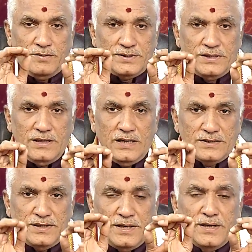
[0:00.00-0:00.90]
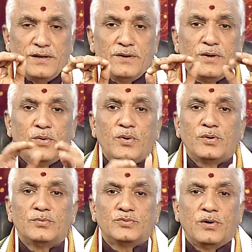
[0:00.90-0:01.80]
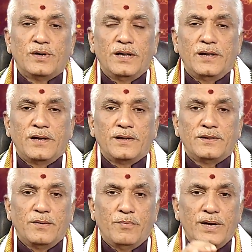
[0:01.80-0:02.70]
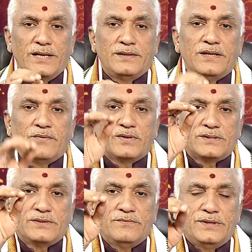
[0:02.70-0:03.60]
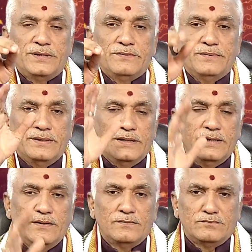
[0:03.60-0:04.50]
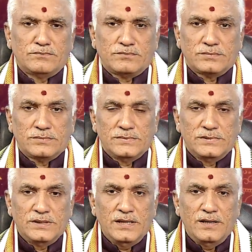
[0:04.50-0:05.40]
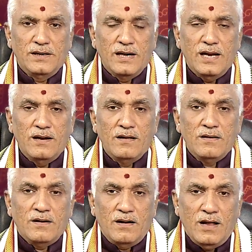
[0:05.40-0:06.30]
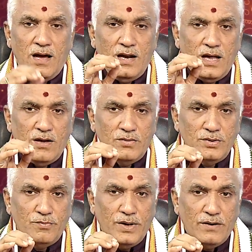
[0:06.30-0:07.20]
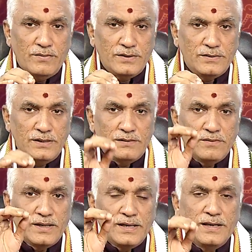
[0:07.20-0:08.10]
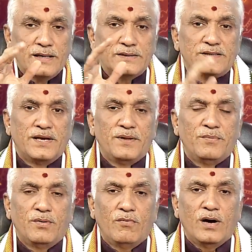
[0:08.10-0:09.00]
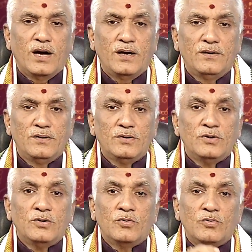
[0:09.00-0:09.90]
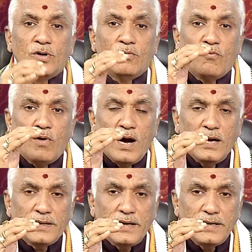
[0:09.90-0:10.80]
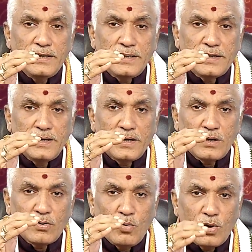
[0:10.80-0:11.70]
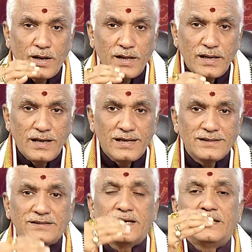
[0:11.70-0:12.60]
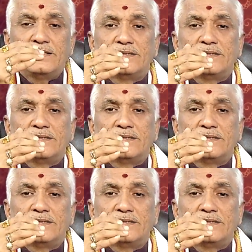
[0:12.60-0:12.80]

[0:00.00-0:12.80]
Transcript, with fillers: ரிஷிகராசி நேர்கள் எல்லோருக்கும் சொல்கிறேன் இந்த பயத்தை ஃபஸ்ட்டு விட்டு விடுங்கள் ஏனென்றால் நாலாவது பாவத்தில் வருகின்ற சனி பகவான் உங்கள் வாழ்க்கையில் இருக்கின்ற குறைகளை சரி